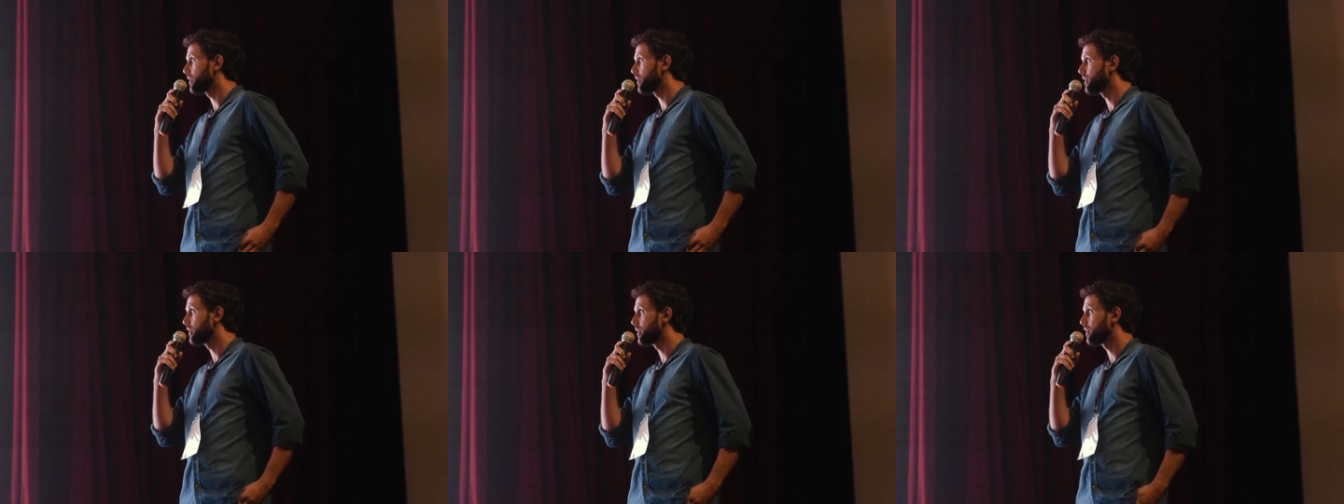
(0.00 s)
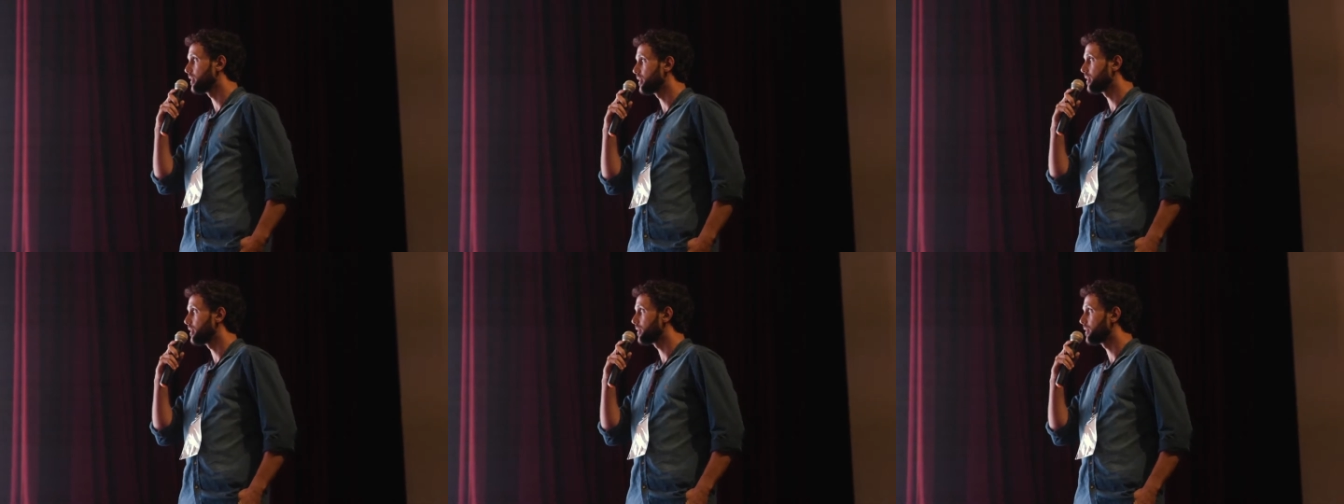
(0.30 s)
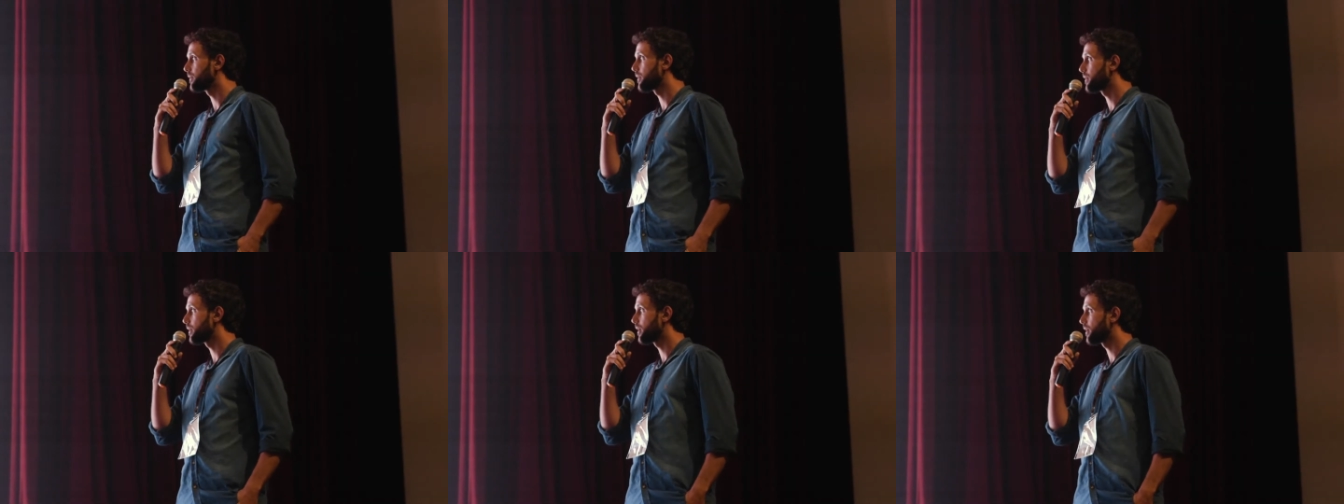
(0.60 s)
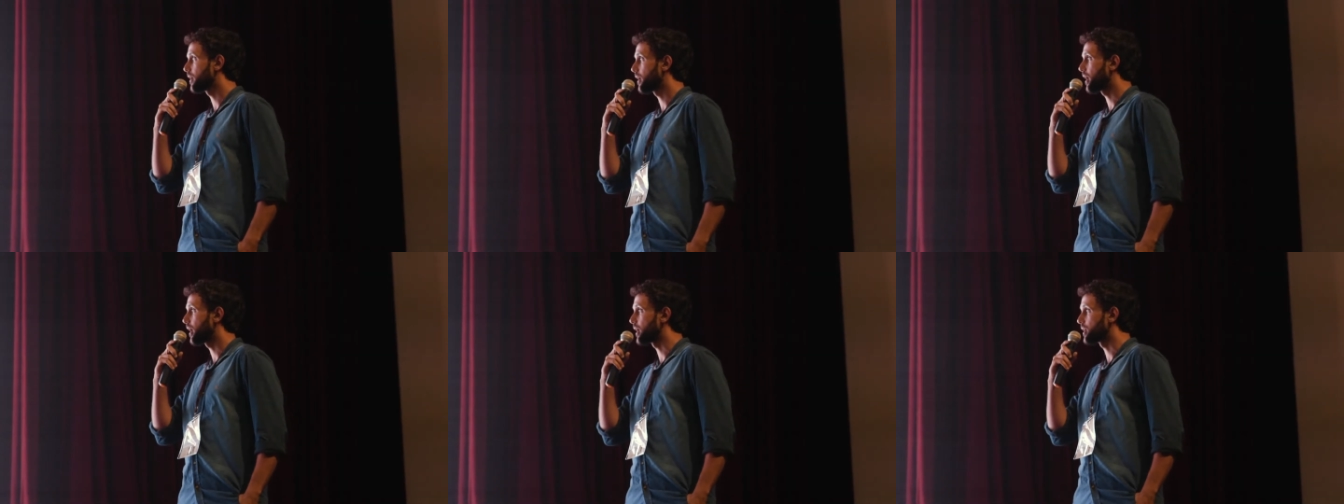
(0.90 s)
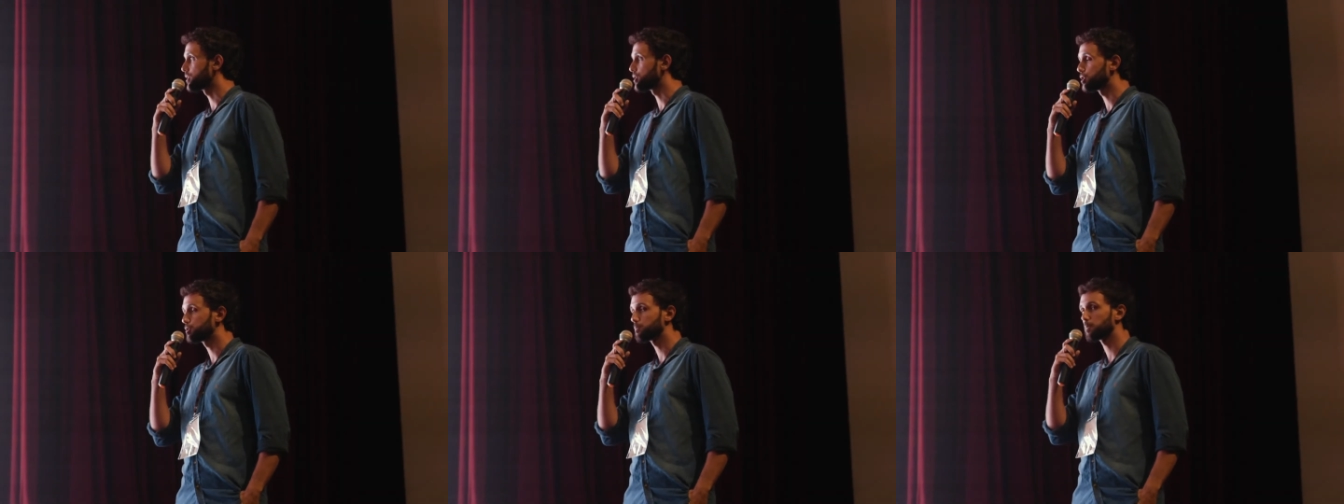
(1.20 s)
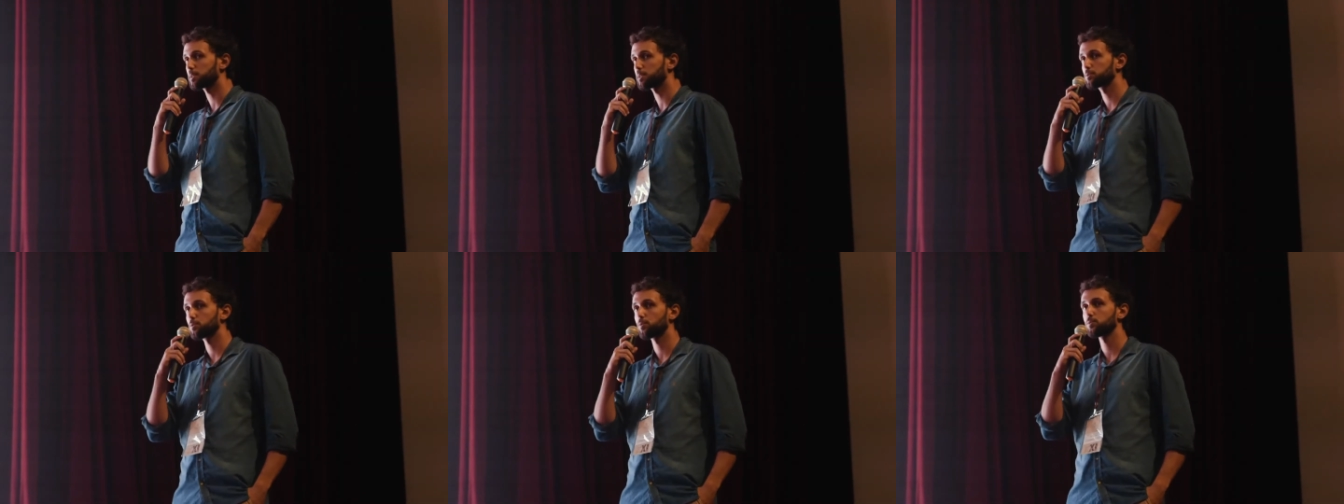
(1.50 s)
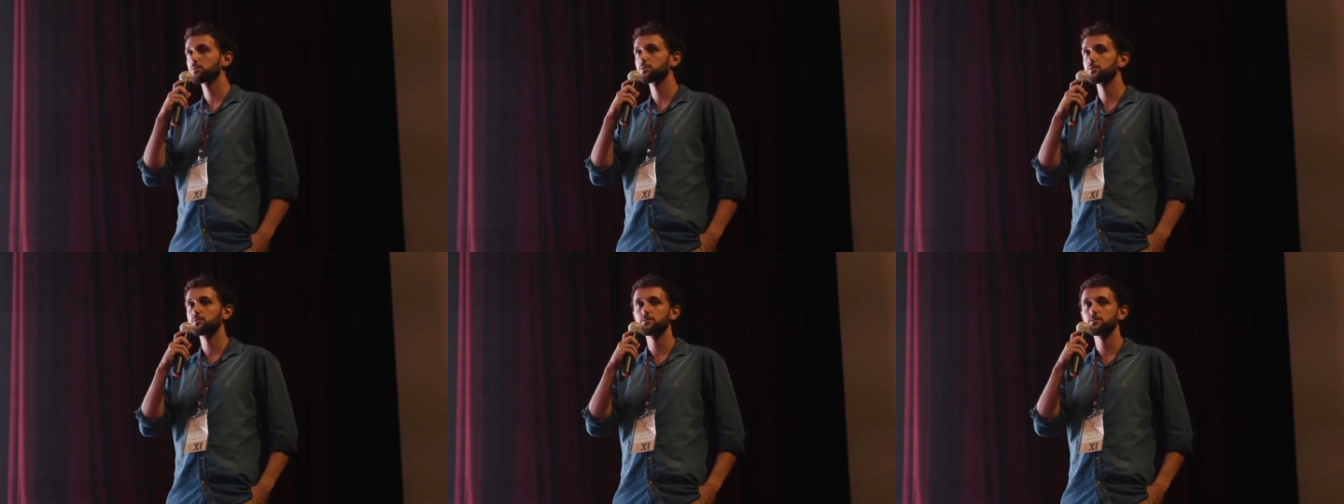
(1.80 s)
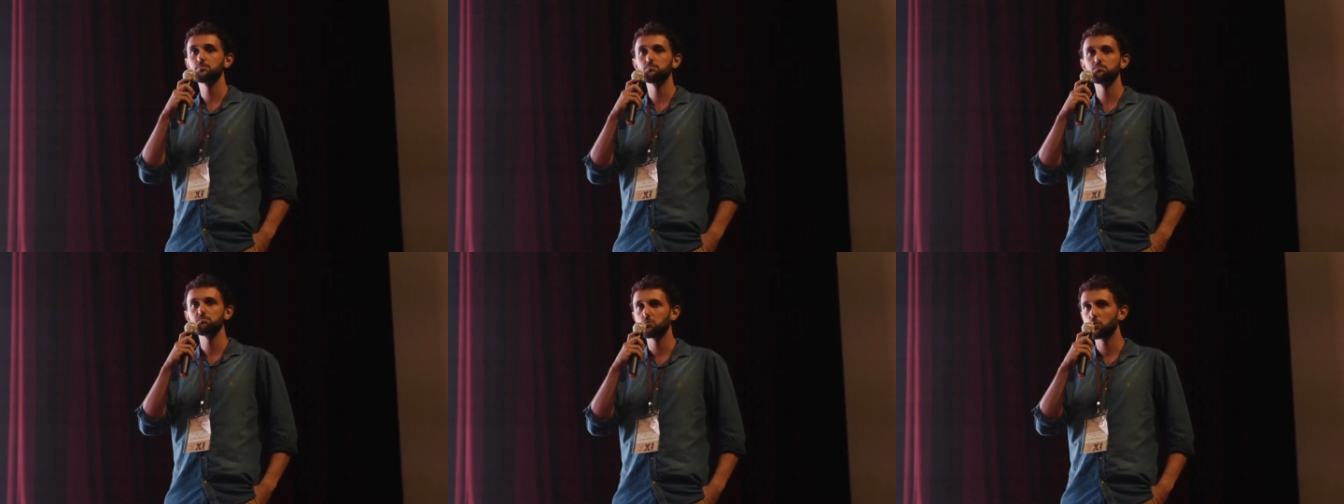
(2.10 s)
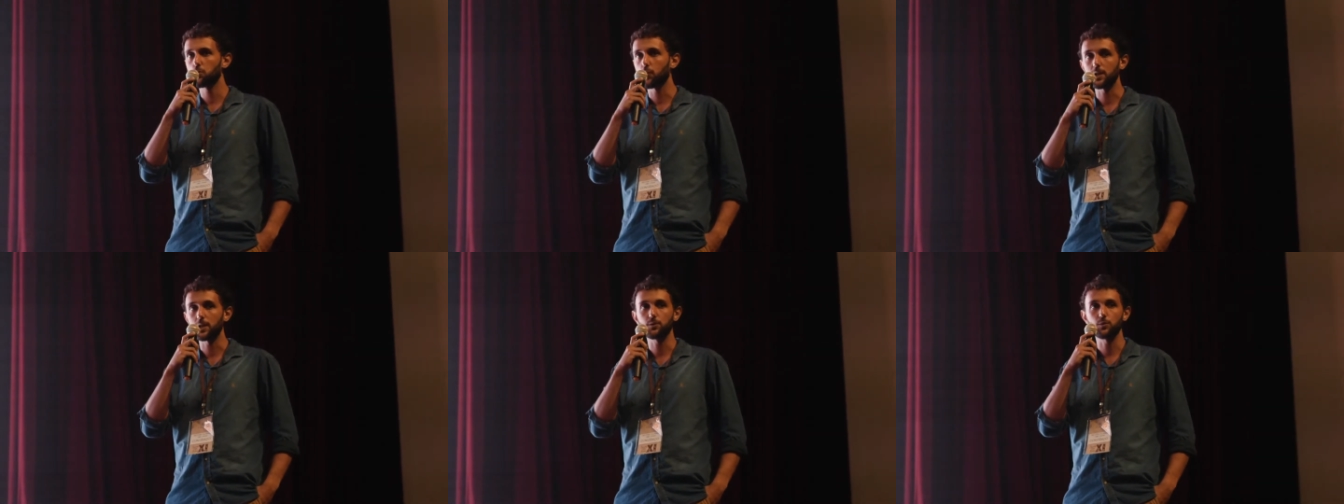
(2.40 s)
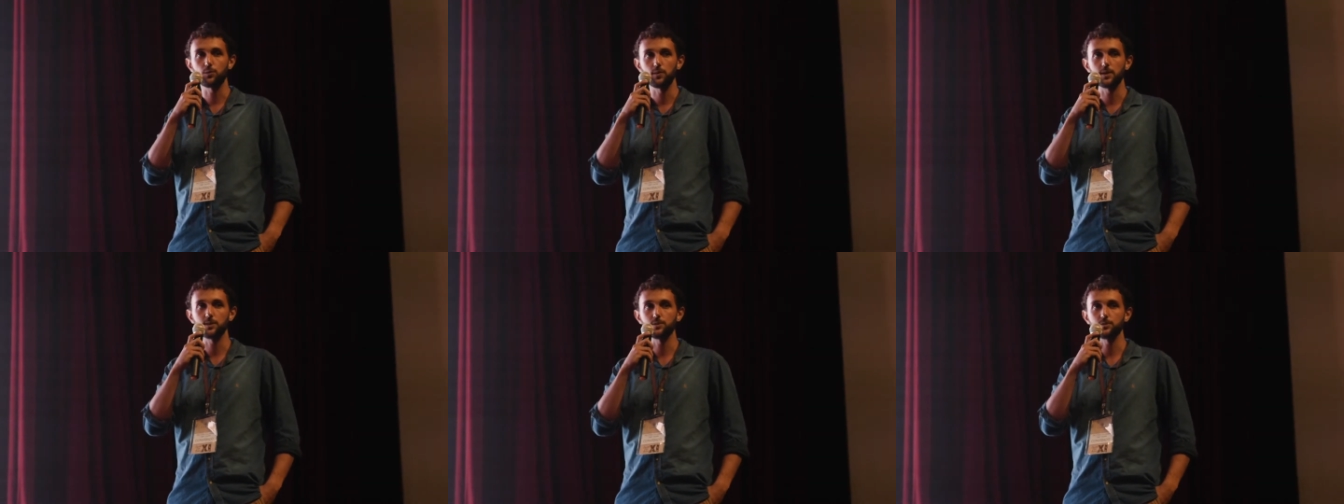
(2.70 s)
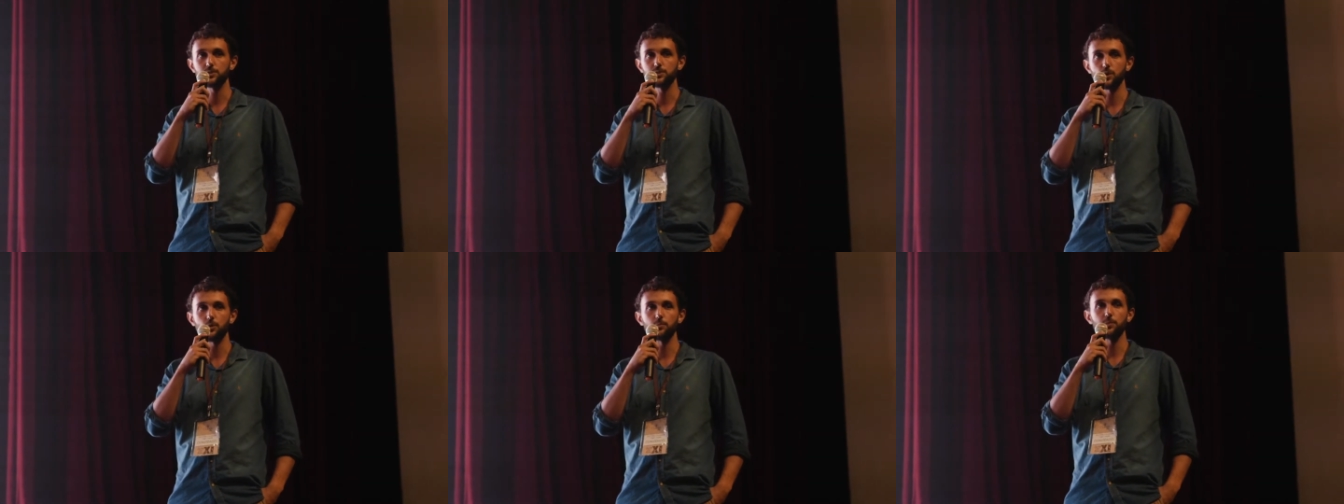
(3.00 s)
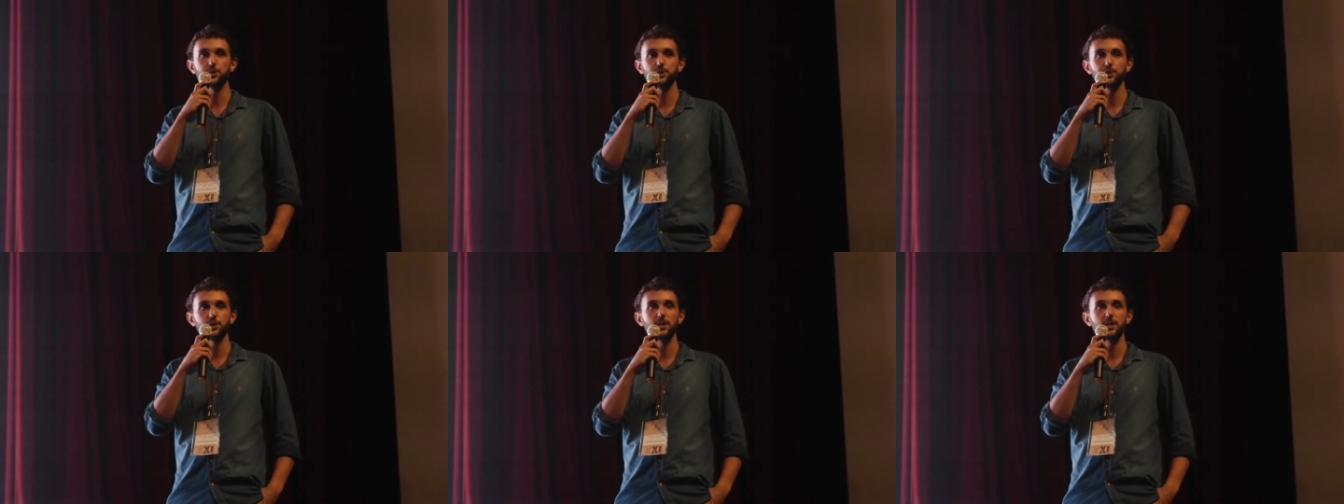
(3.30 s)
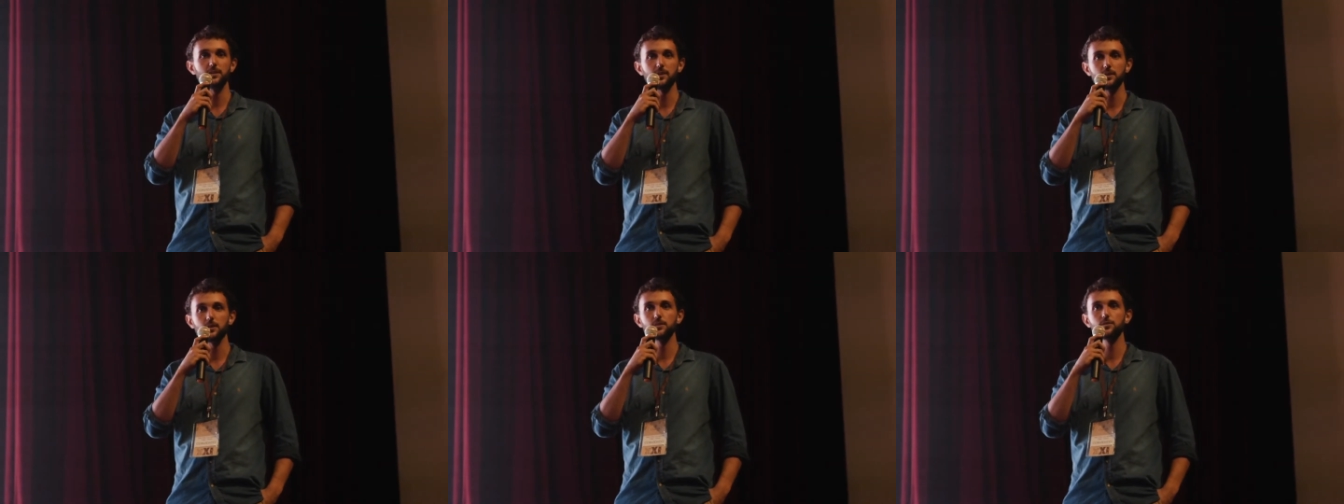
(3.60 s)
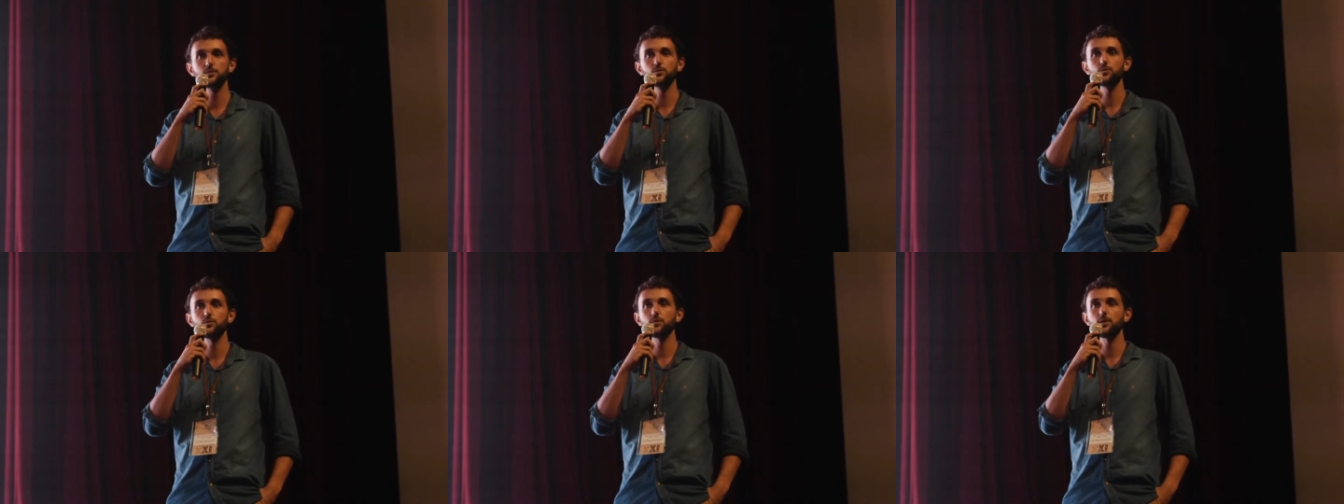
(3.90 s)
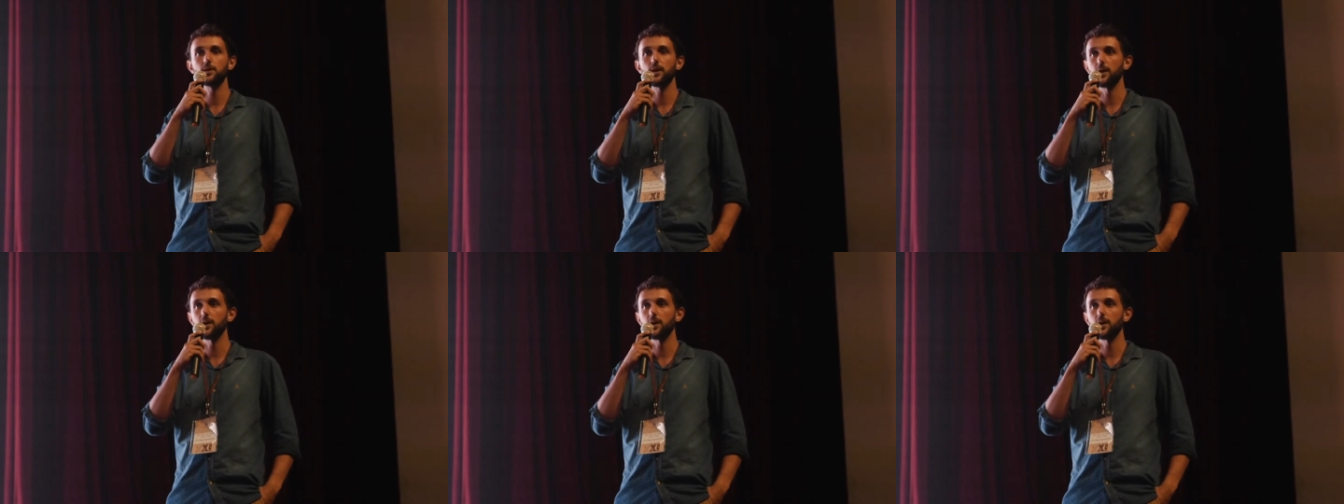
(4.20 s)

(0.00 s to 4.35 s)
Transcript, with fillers: E a gente passou uns quatro anos realmente tentando,